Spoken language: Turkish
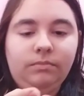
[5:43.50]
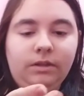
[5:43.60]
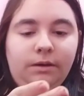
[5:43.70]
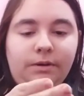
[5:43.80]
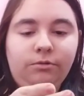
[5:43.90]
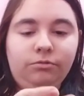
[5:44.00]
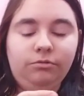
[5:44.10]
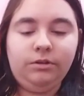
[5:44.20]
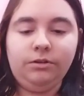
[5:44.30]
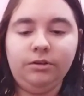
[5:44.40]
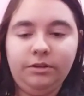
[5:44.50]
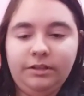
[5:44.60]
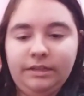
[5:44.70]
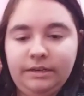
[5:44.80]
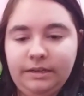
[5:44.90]
Hemen onu da
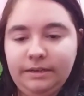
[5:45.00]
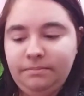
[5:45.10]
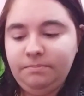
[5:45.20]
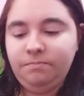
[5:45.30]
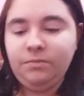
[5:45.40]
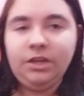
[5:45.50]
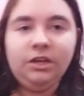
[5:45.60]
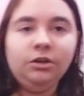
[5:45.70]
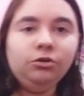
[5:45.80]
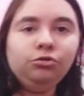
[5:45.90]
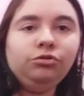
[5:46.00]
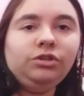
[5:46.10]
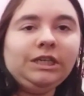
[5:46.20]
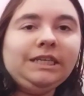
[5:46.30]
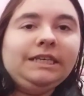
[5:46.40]
göstereyim. Şu
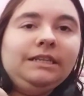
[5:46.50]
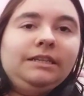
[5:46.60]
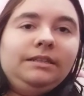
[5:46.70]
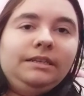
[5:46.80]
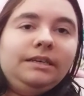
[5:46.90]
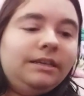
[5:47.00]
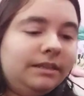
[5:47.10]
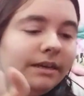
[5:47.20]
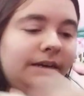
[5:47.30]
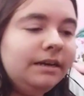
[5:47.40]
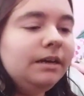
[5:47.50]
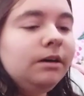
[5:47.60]
şekilde diğeri de